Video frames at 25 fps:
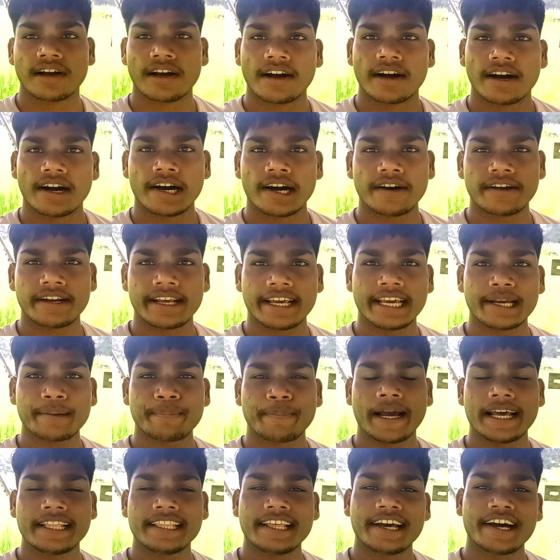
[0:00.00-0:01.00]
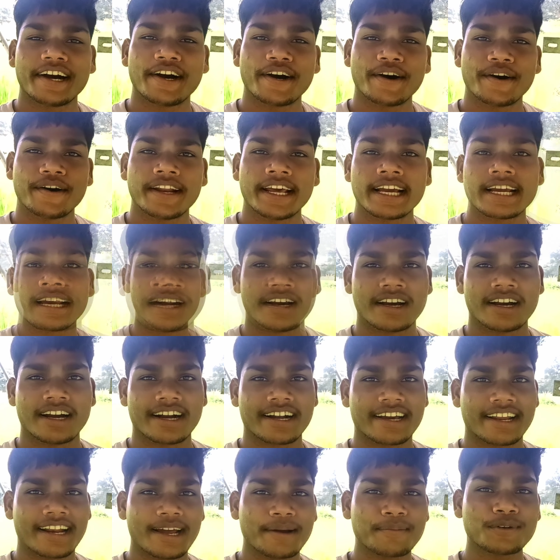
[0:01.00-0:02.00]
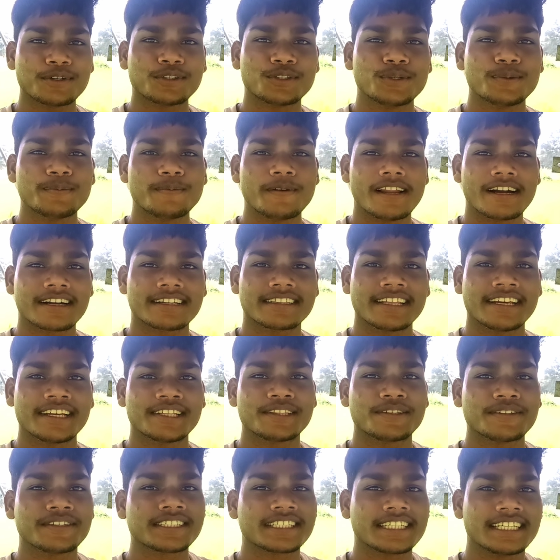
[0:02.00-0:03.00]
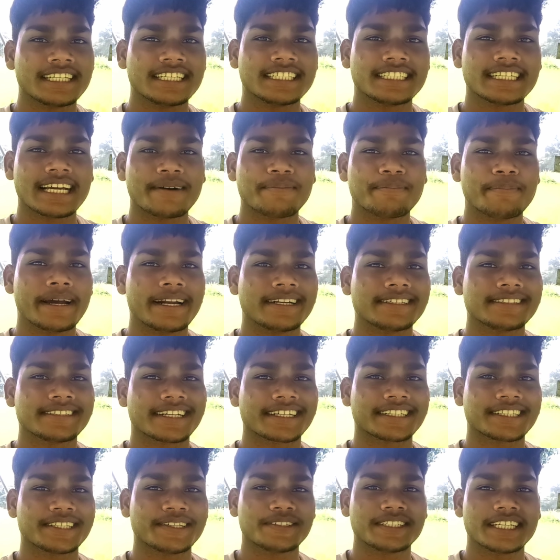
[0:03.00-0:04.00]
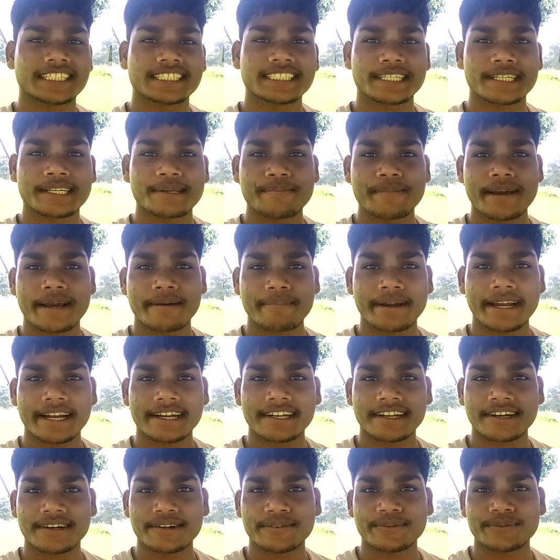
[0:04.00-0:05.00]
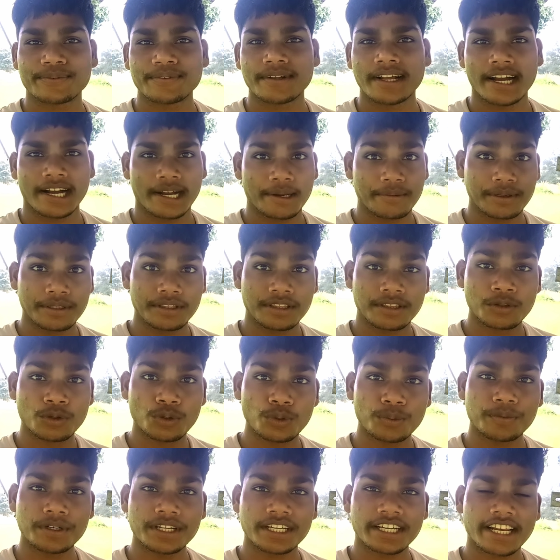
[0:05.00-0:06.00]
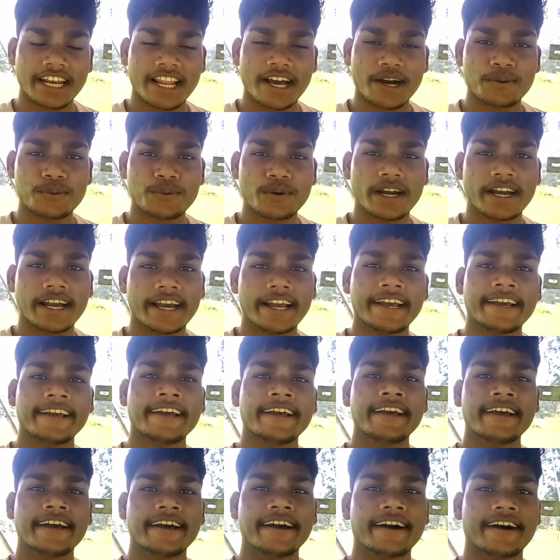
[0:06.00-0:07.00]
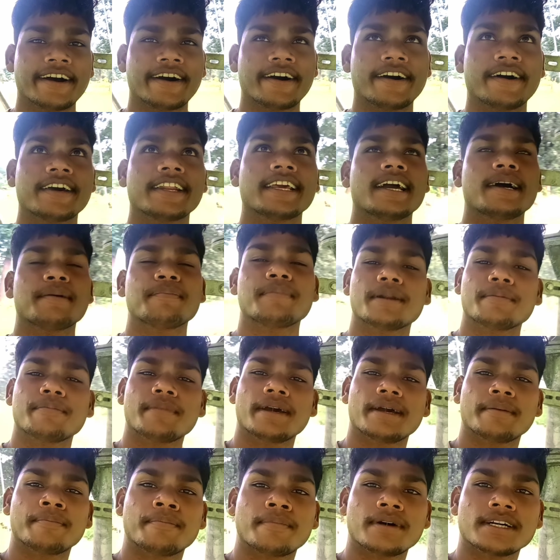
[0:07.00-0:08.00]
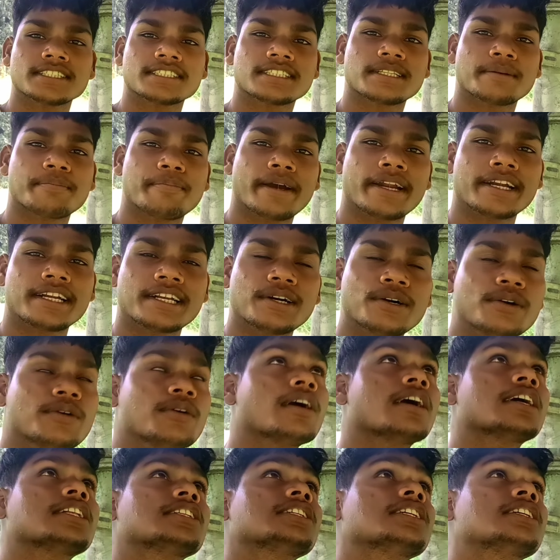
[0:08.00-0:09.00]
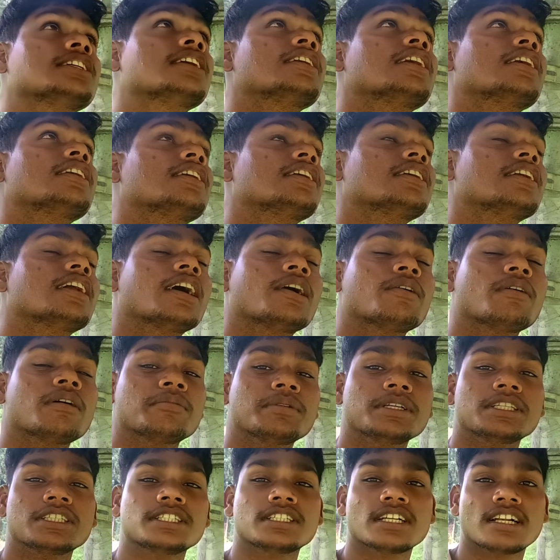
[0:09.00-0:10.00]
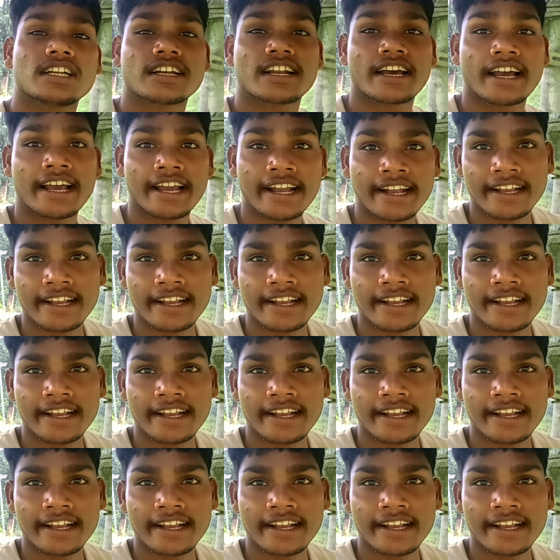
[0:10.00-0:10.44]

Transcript: और एक फ़ायदा और है कि अगर आपको धूप लगता है तो इसके नीचे आप बैठ सकते हो जैसे कि मैं बैठा हूँ अभी धूप निकला हुआ है और यहाँ पर मैं मस्त बैठा हूँ अच्छा ठंडा ठंडा हवा भी चल रहा है